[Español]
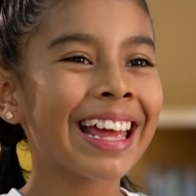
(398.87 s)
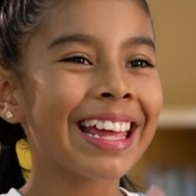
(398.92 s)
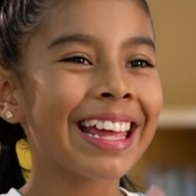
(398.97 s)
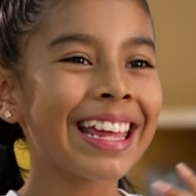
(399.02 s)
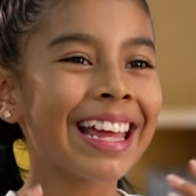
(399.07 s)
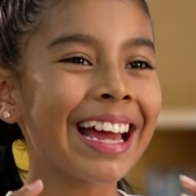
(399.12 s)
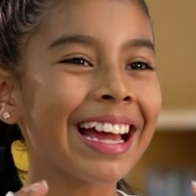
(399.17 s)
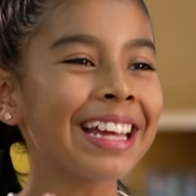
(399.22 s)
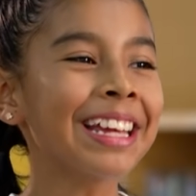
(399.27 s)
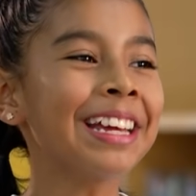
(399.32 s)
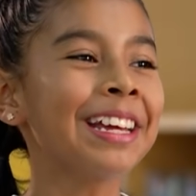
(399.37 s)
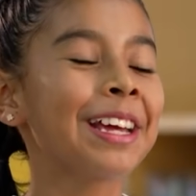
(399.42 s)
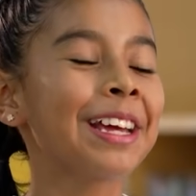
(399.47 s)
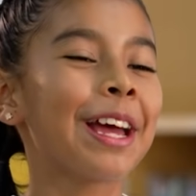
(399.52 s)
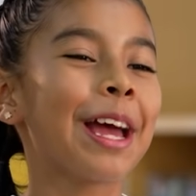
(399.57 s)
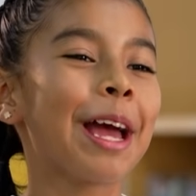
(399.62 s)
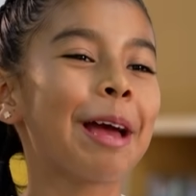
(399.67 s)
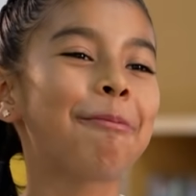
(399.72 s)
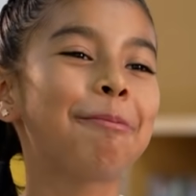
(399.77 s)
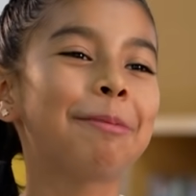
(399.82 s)
y ahí
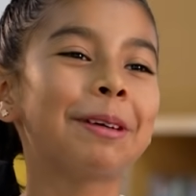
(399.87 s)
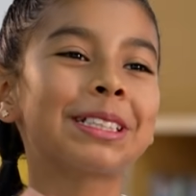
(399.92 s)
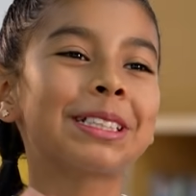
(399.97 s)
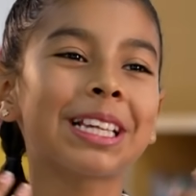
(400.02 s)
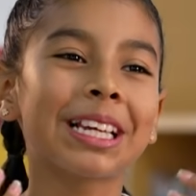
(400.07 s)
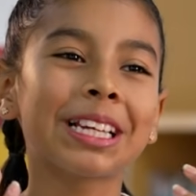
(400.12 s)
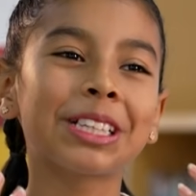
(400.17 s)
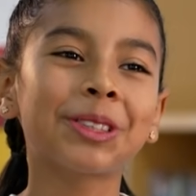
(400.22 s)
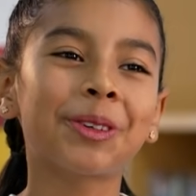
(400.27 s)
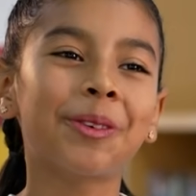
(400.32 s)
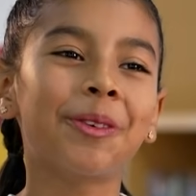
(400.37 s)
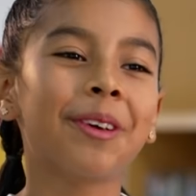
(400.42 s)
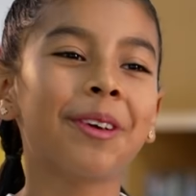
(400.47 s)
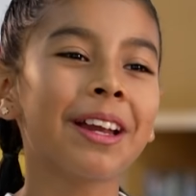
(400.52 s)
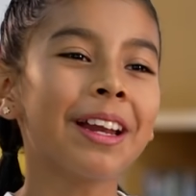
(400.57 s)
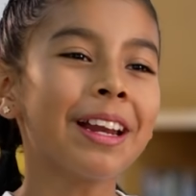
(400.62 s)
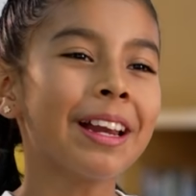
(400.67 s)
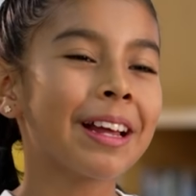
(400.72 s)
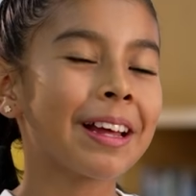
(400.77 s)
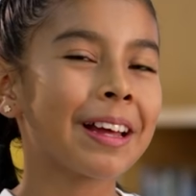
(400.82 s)
empecé a
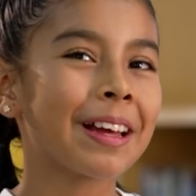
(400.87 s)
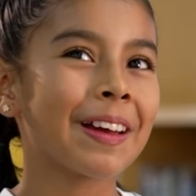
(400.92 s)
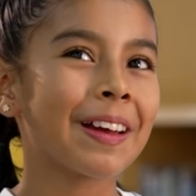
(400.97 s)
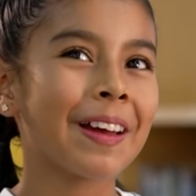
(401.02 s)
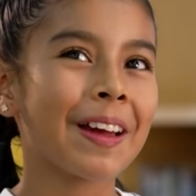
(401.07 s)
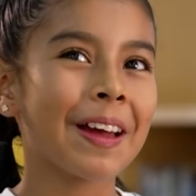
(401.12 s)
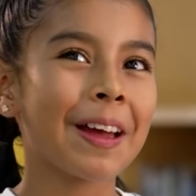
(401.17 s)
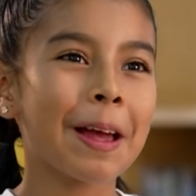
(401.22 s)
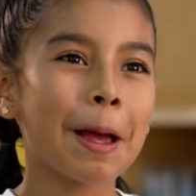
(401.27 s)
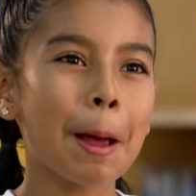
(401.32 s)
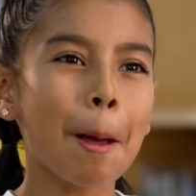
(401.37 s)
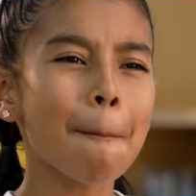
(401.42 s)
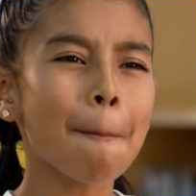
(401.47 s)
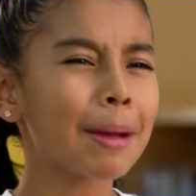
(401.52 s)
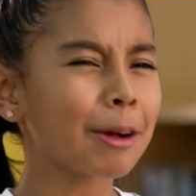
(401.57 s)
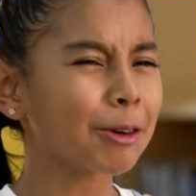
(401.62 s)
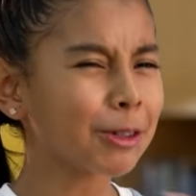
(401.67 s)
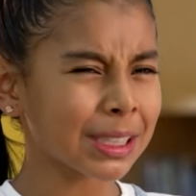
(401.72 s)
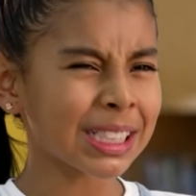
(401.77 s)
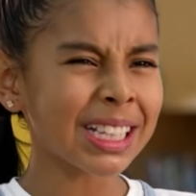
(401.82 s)
descubrir que
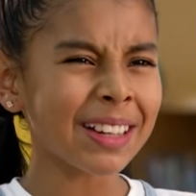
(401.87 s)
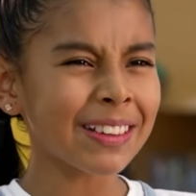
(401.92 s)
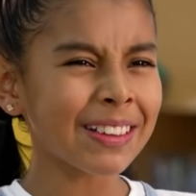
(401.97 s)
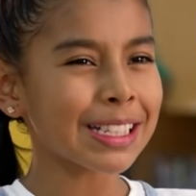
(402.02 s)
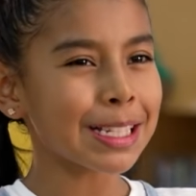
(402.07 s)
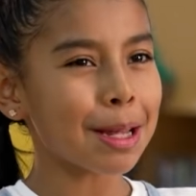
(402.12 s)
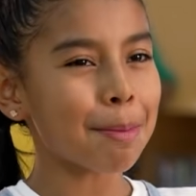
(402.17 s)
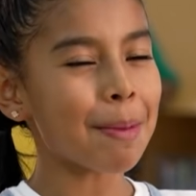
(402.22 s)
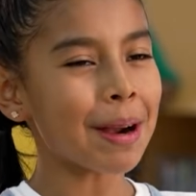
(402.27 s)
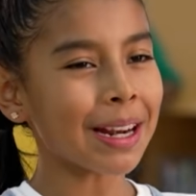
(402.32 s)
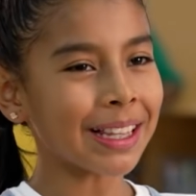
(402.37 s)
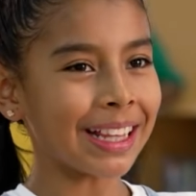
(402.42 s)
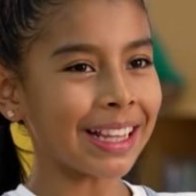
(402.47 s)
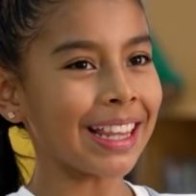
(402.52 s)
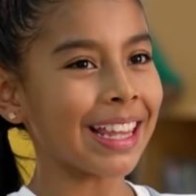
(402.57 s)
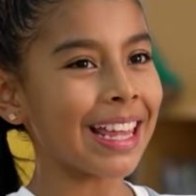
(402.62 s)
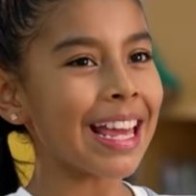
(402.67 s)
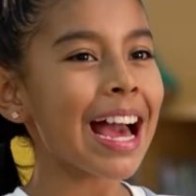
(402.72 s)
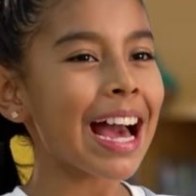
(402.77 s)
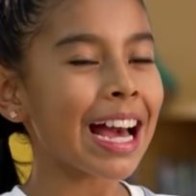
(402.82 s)
me gustaba esta parte
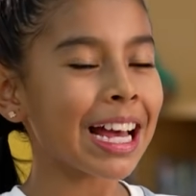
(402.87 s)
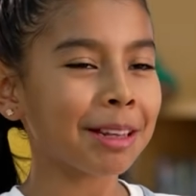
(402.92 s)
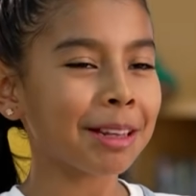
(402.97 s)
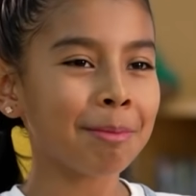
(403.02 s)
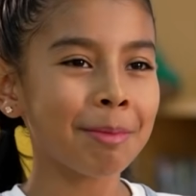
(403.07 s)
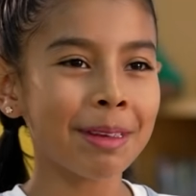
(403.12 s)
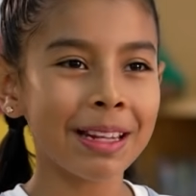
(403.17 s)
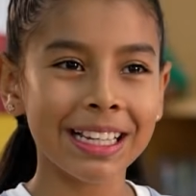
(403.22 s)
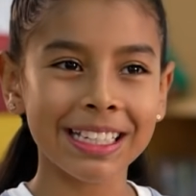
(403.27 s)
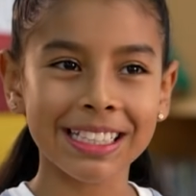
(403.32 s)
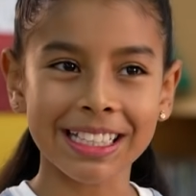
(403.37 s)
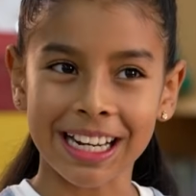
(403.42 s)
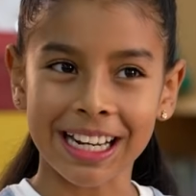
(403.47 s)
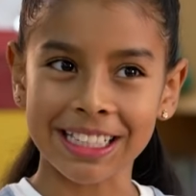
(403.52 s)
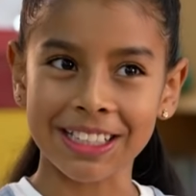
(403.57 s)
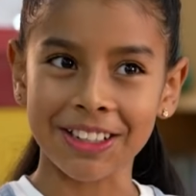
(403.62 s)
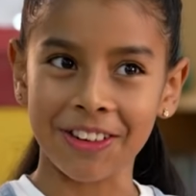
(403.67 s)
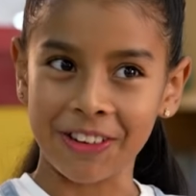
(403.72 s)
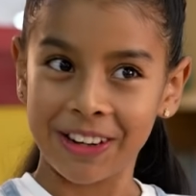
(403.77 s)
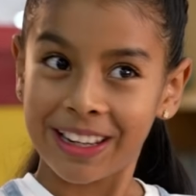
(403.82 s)
de
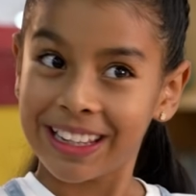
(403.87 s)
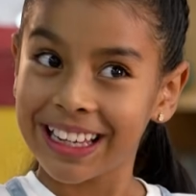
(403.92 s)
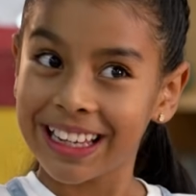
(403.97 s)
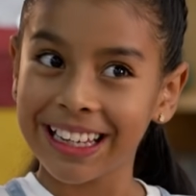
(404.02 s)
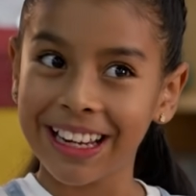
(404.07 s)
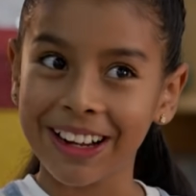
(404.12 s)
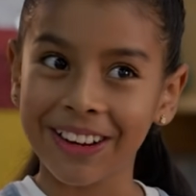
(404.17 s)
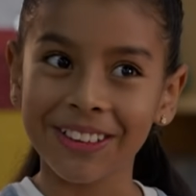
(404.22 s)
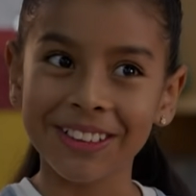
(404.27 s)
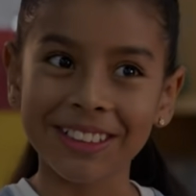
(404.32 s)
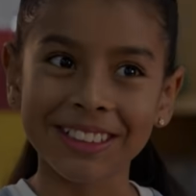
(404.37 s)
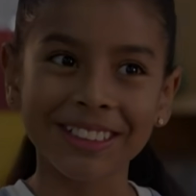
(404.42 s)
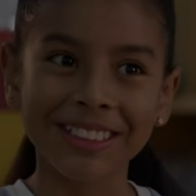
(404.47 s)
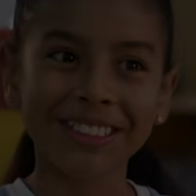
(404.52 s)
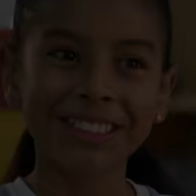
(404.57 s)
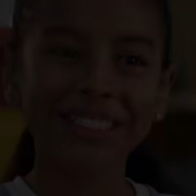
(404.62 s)
administración, de negocios.